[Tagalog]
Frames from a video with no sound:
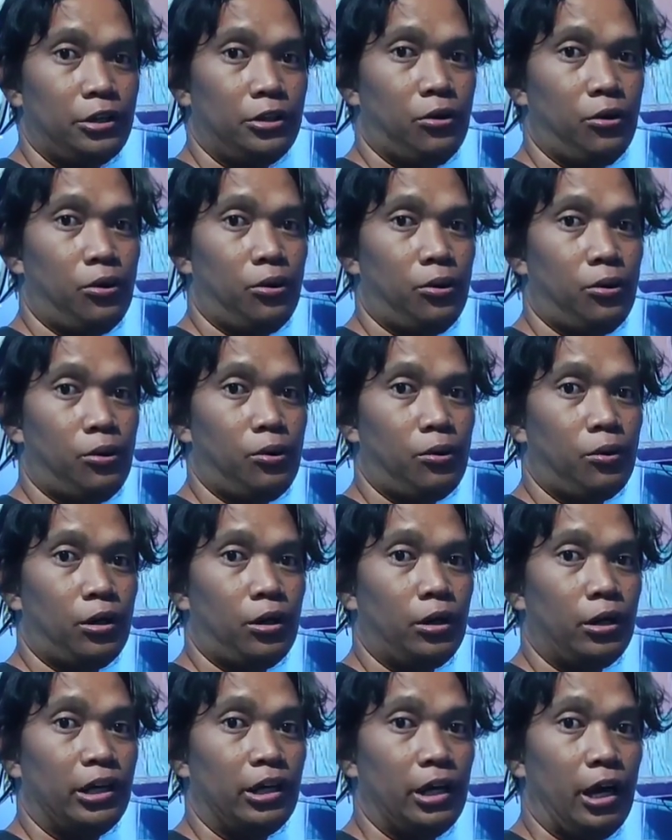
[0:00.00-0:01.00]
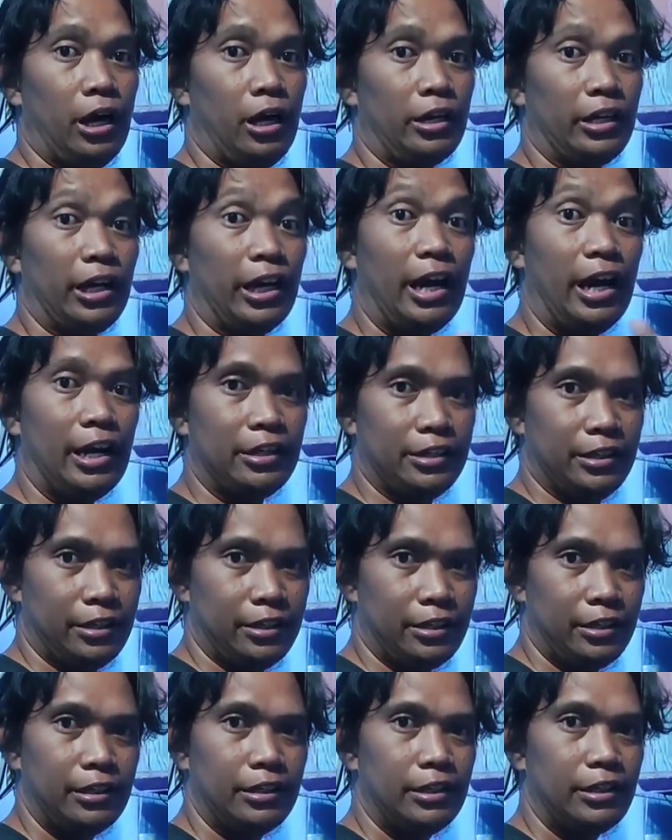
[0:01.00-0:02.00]
yung gray,
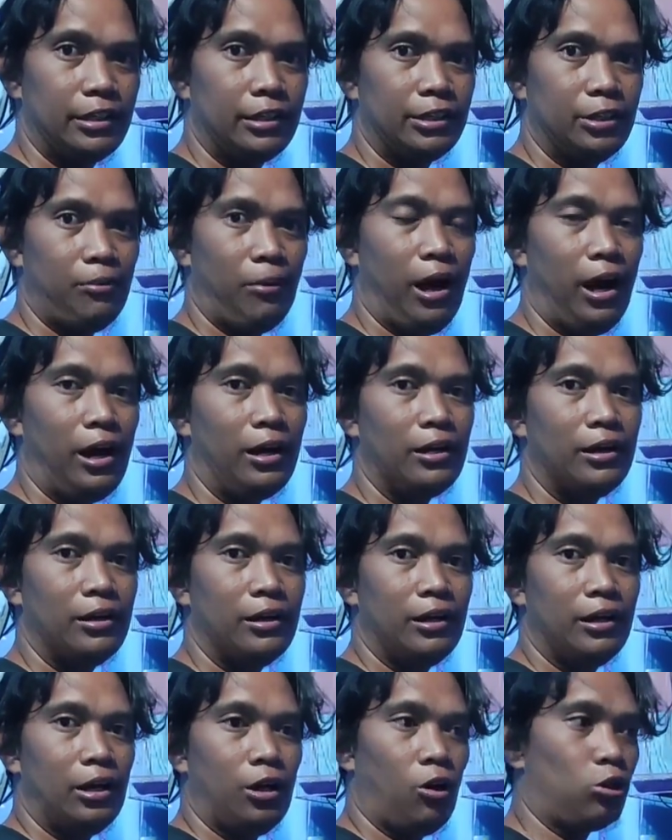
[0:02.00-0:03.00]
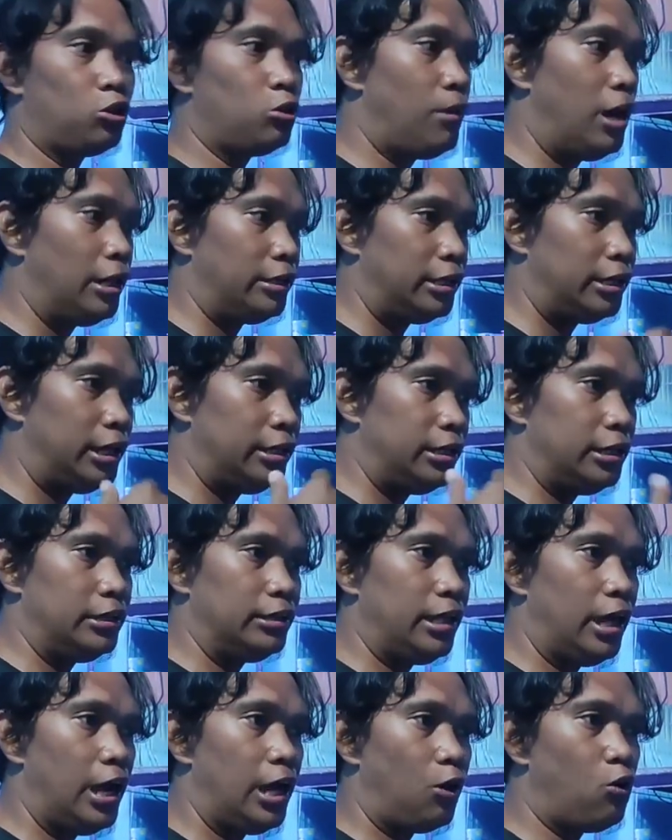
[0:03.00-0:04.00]
di ba?
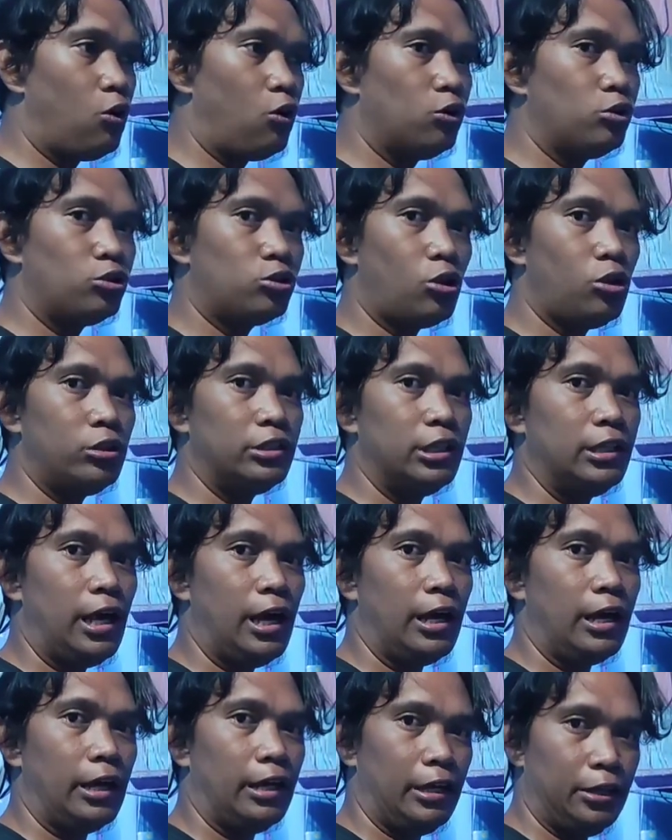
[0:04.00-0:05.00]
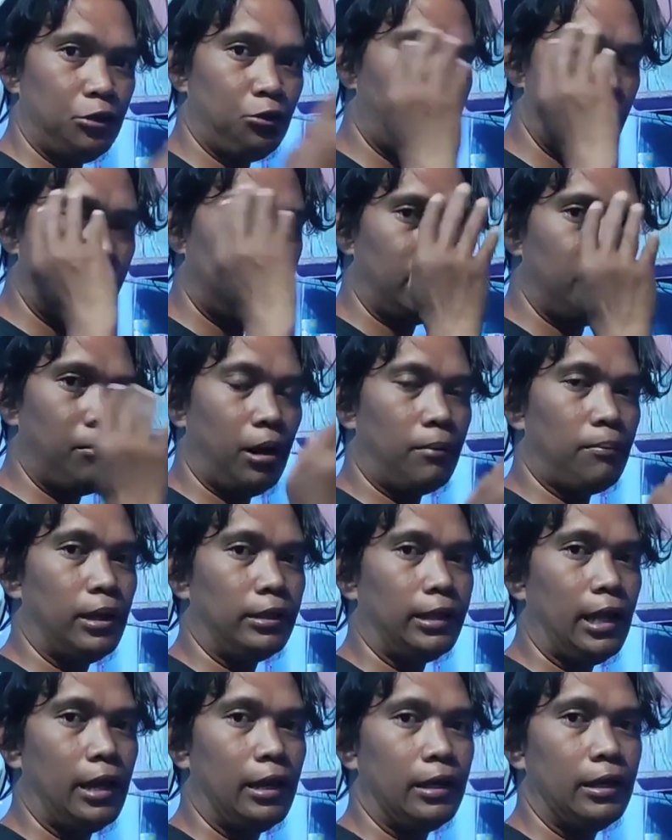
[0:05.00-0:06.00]
Automatically, na control nila yung itim ang
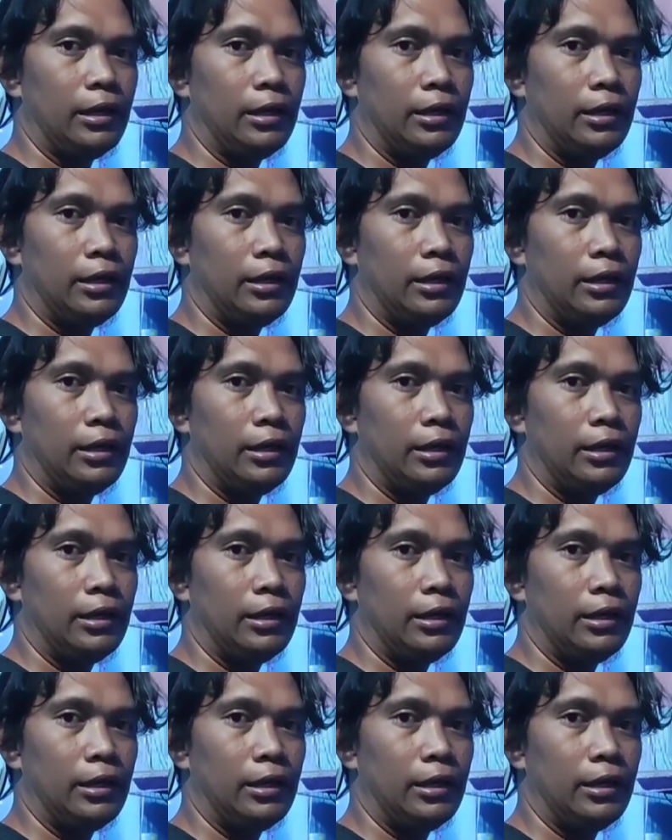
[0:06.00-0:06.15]
mata.